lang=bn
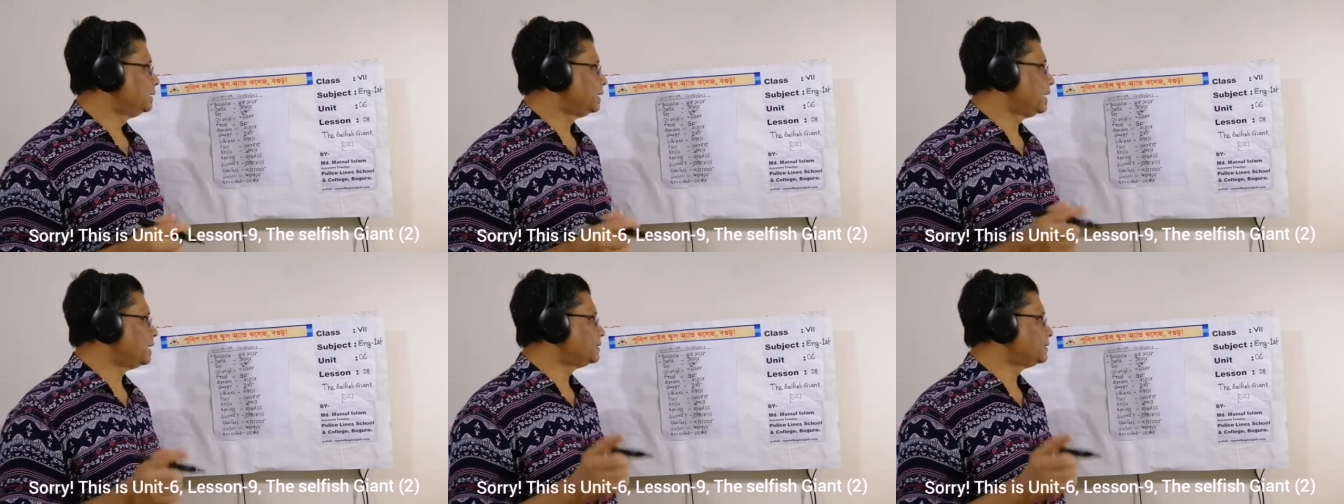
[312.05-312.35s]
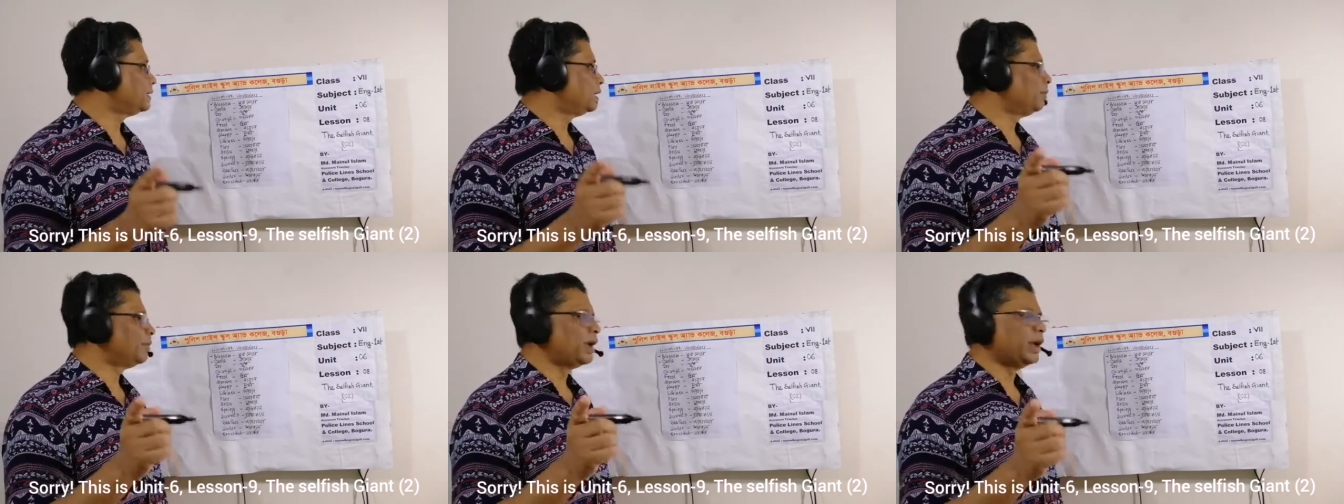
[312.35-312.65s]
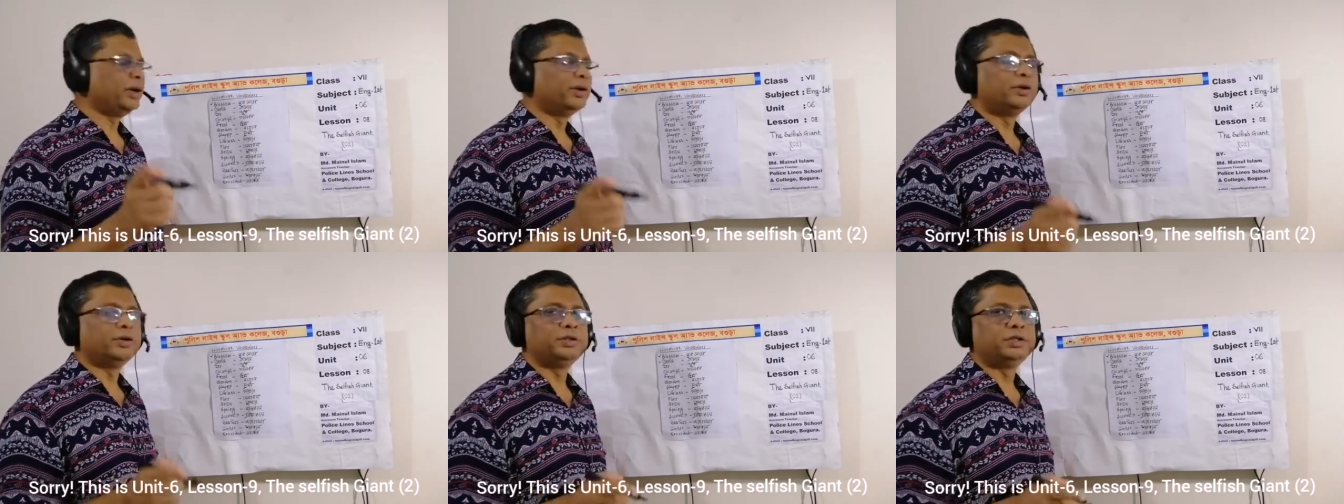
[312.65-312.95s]
ক্যাসেল
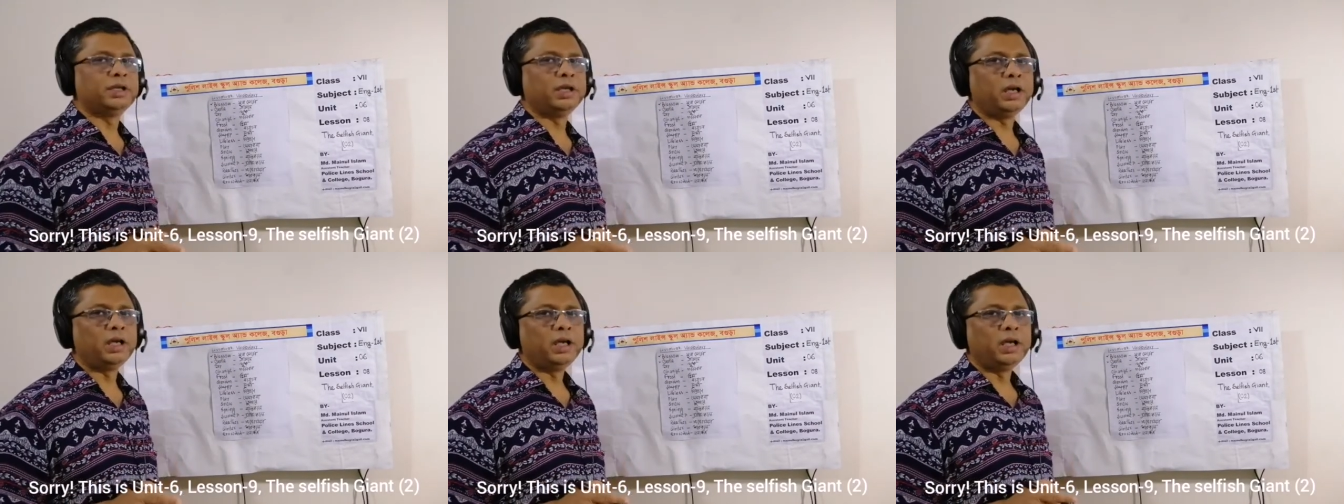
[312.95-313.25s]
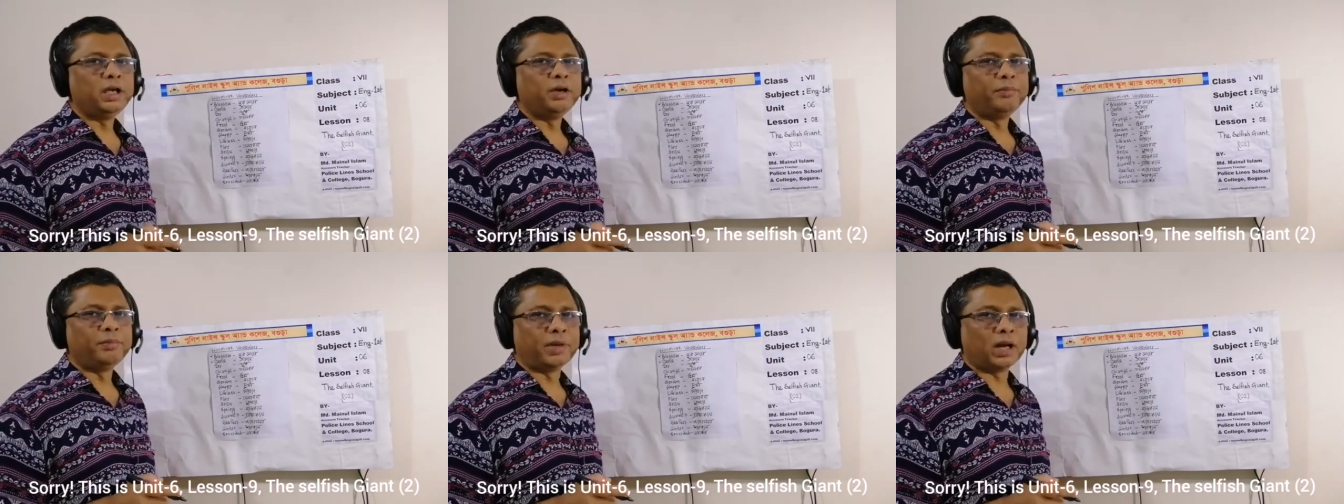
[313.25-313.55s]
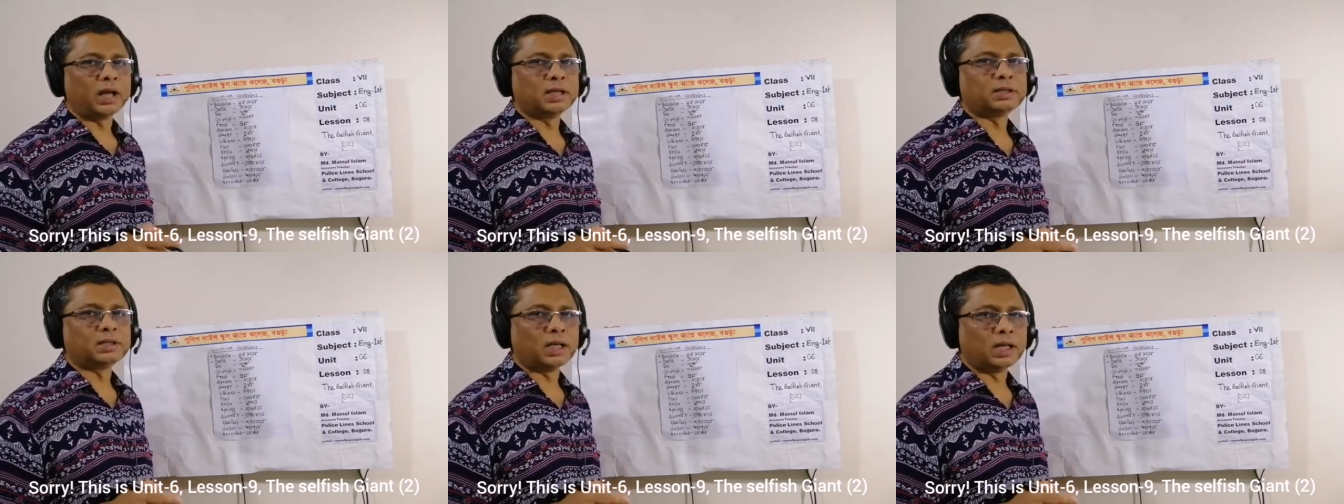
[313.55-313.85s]
মানে হচ্ছে
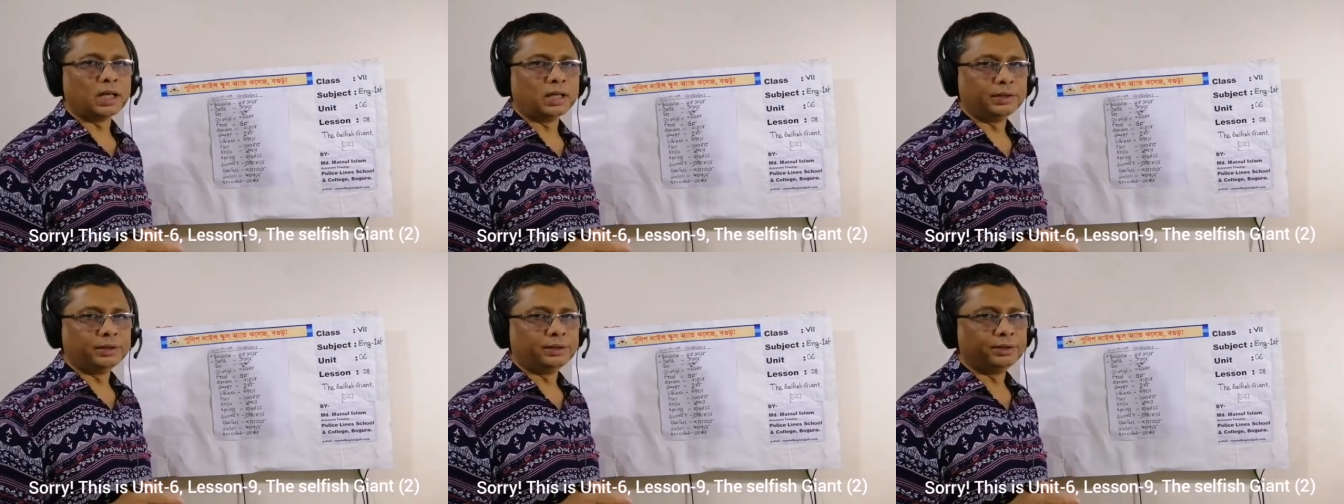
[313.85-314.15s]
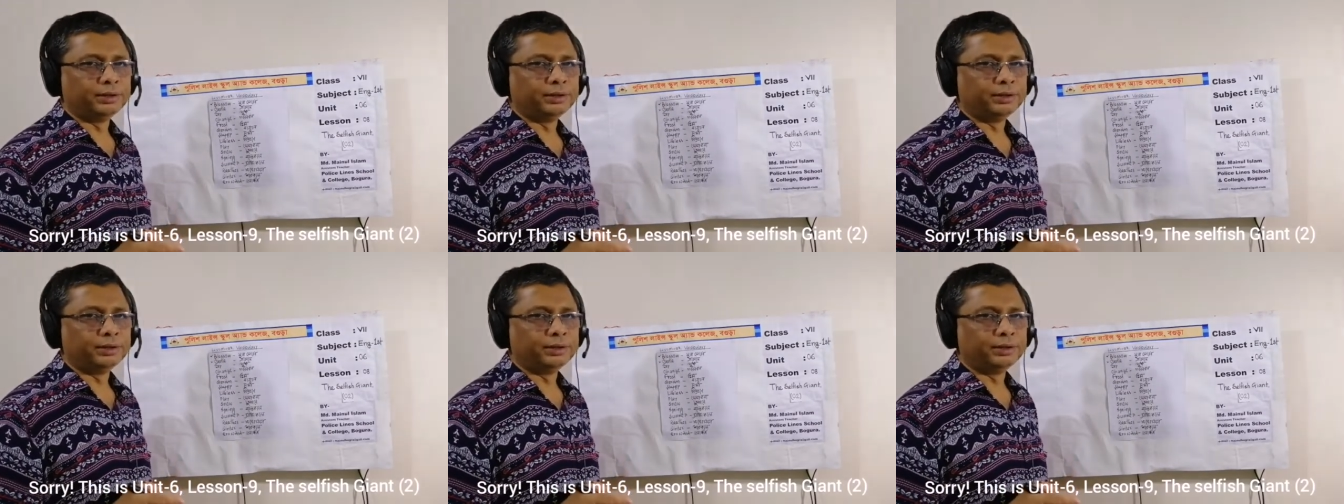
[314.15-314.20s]
প্রাসাদ